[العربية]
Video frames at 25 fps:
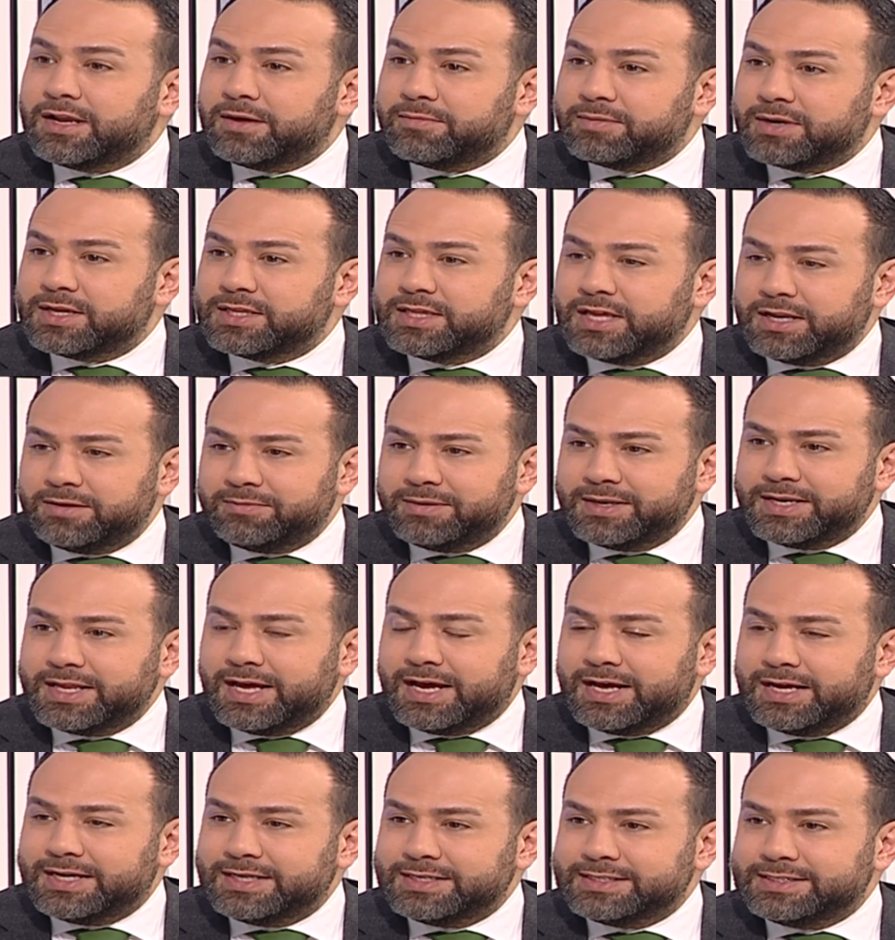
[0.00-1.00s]
امراض
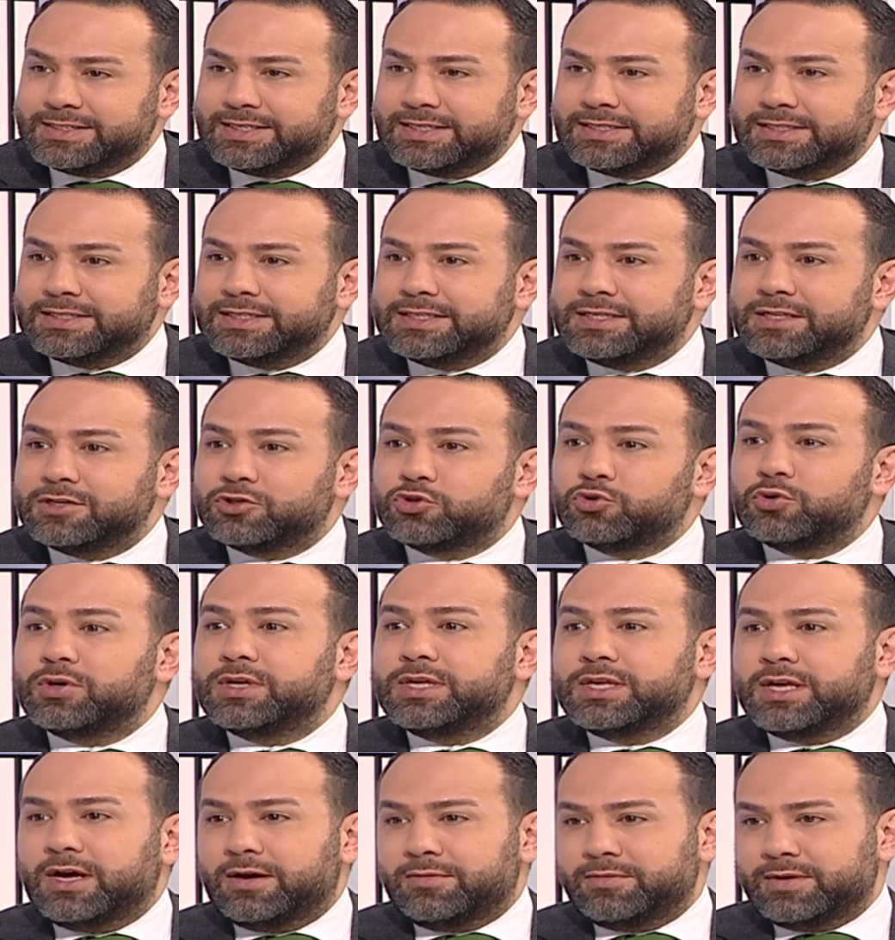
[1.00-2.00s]
المناعه الذاتيه شو
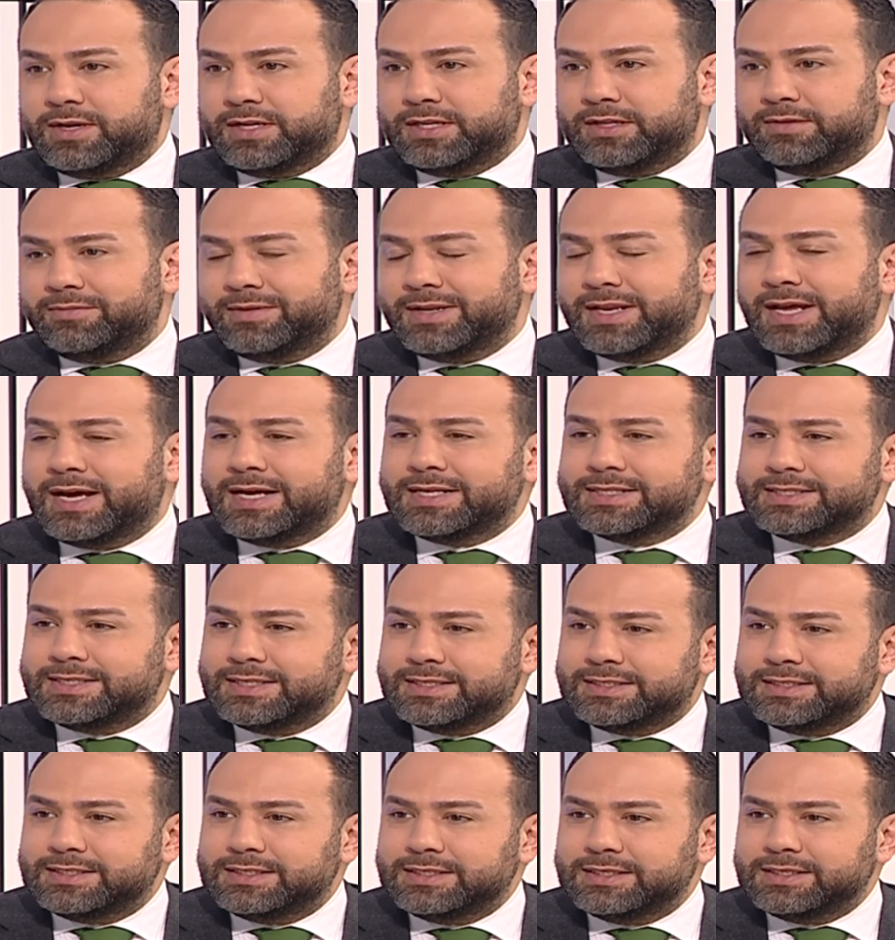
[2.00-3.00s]
هي امراض المناعه
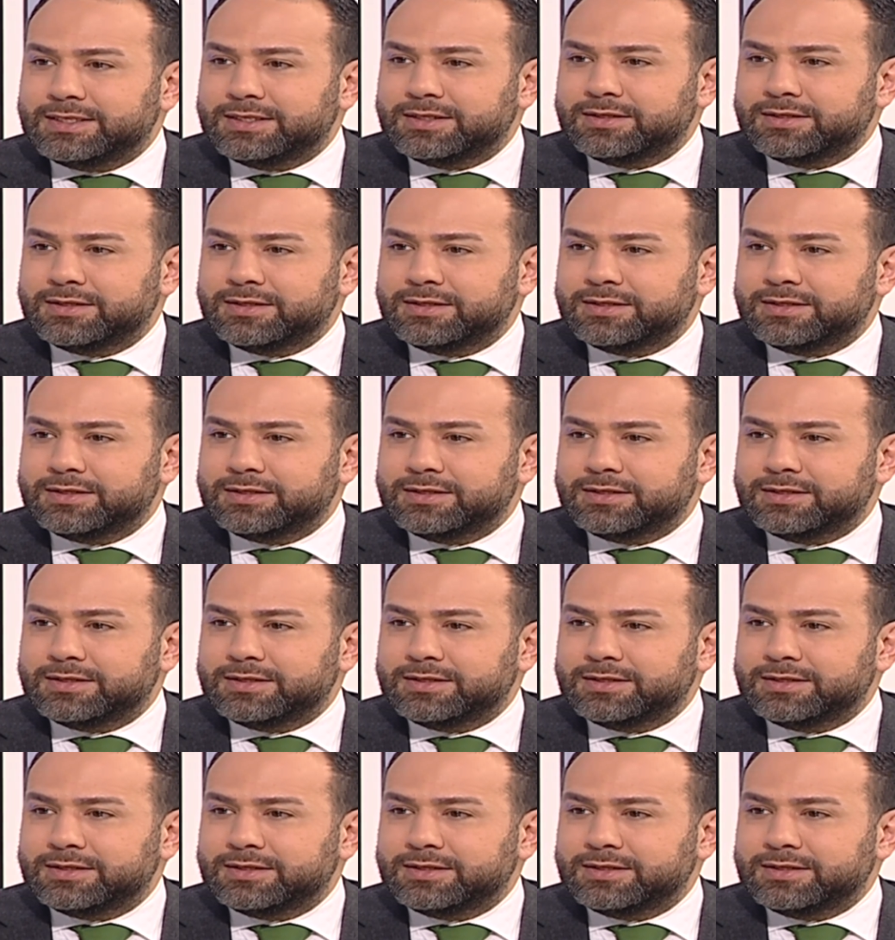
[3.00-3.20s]
الذاتيه